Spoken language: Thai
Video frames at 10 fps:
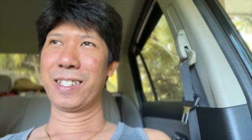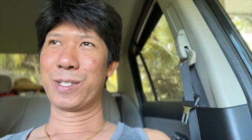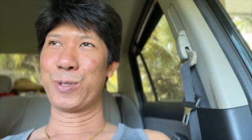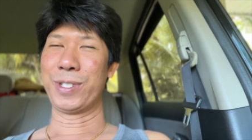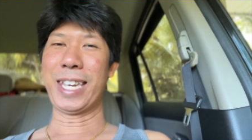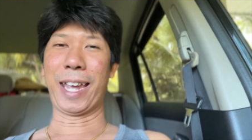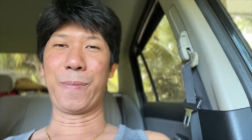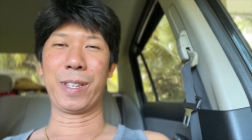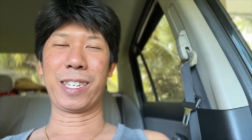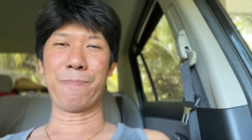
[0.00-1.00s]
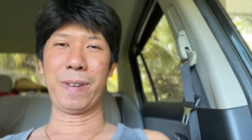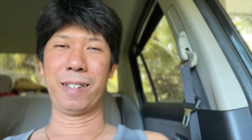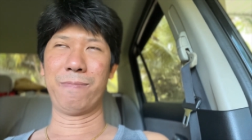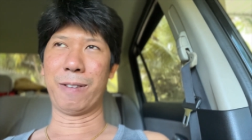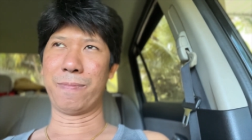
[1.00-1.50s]
ส่วนใหญ่มันจะเป็น
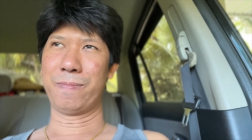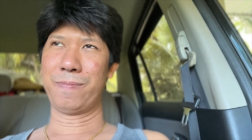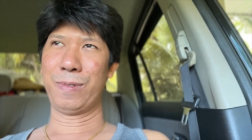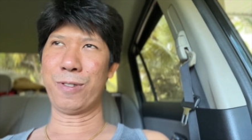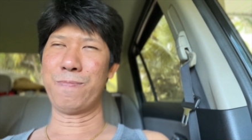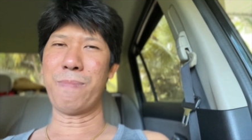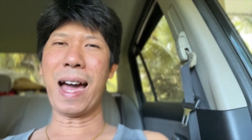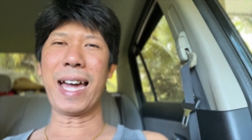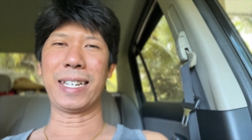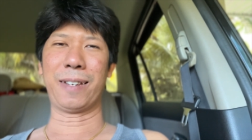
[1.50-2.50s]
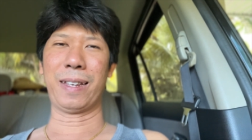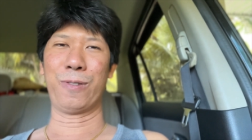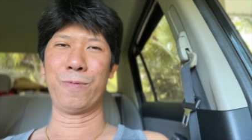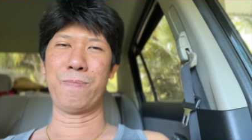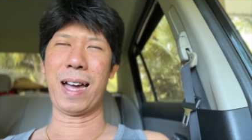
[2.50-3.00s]
แบบรถบ้านนะครับนะ
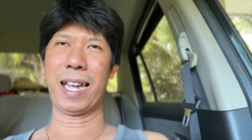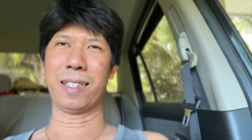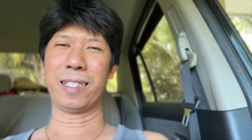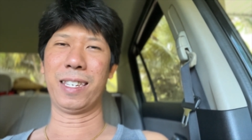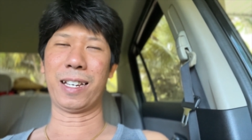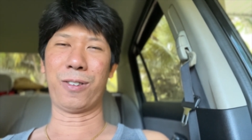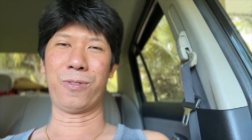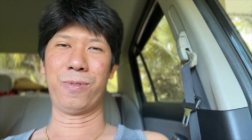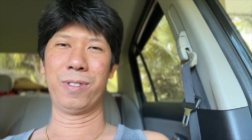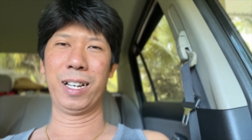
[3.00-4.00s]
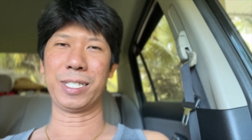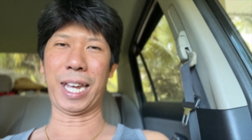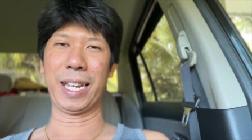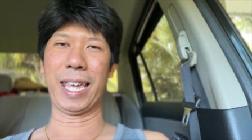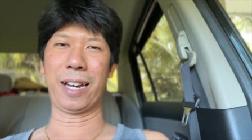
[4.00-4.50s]
รถบ้านที่เขาเลิก
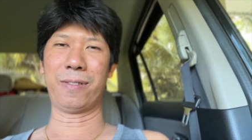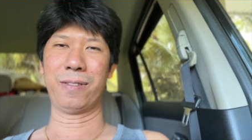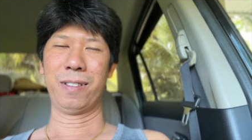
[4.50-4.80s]
ใช้แล้ว